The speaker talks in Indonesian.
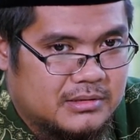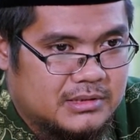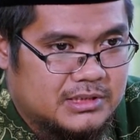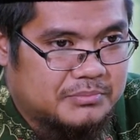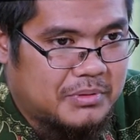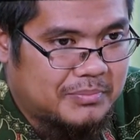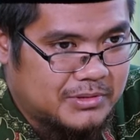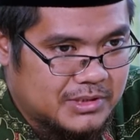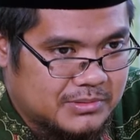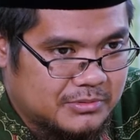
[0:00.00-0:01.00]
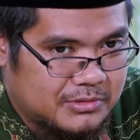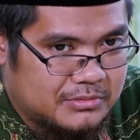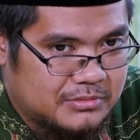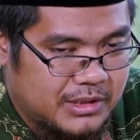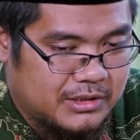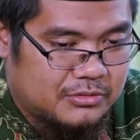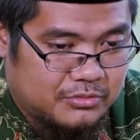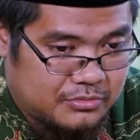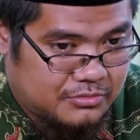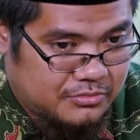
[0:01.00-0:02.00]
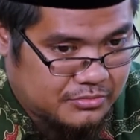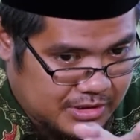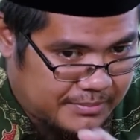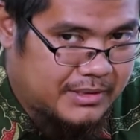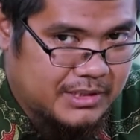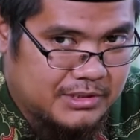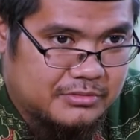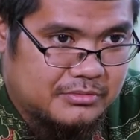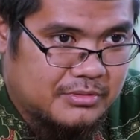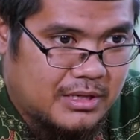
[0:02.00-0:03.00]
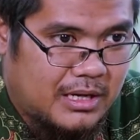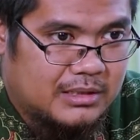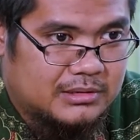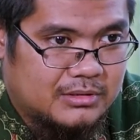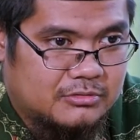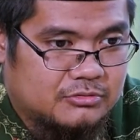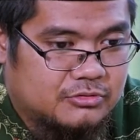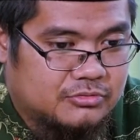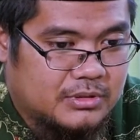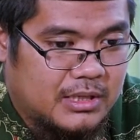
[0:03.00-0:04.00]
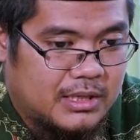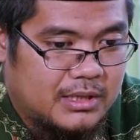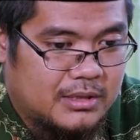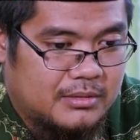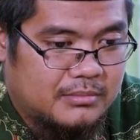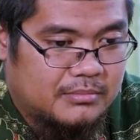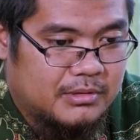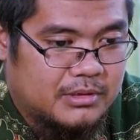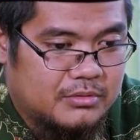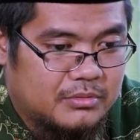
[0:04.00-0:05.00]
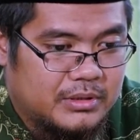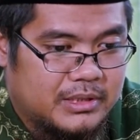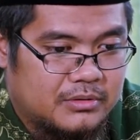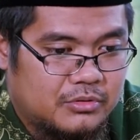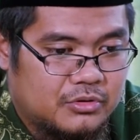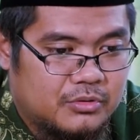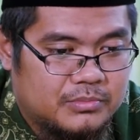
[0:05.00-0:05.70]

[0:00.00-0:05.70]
sebab tersebut yaitu zaman itu atau juga bergulir hukum